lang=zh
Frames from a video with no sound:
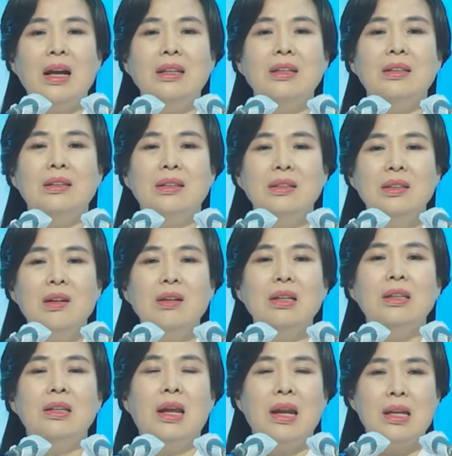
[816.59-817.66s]
为神有
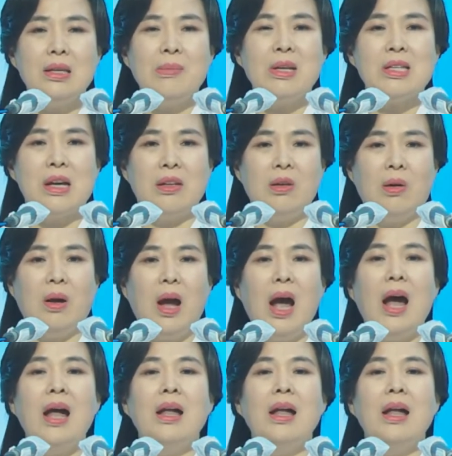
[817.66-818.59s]
能力的儿女。